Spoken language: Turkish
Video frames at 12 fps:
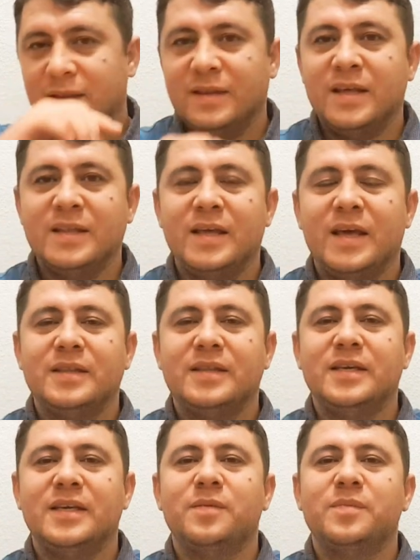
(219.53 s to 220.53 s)
ne de
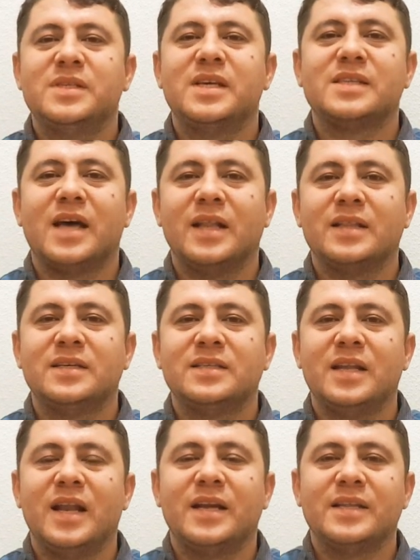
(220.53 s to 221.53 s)
dinimize
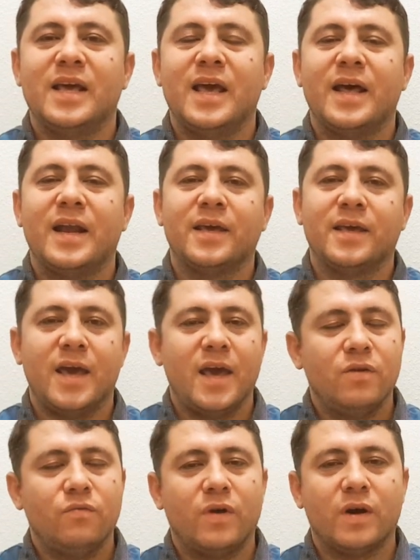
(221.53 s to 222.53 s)
saldırdılar diye herhangi
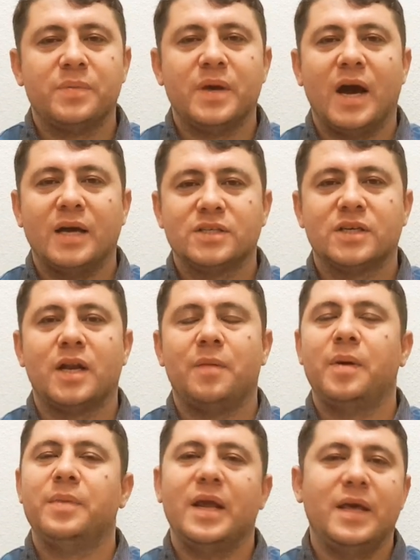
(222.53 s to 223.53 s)
en ufak bir
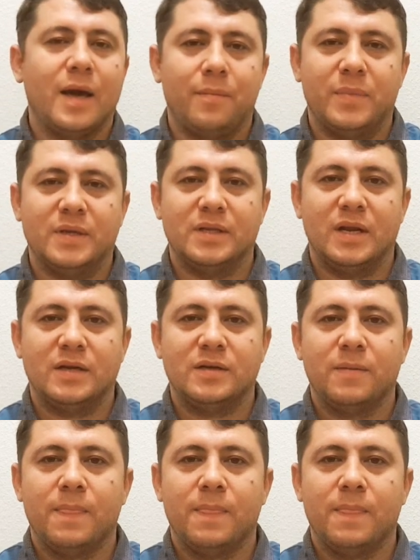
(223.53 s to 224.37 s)
açıklama bile yapmadılar.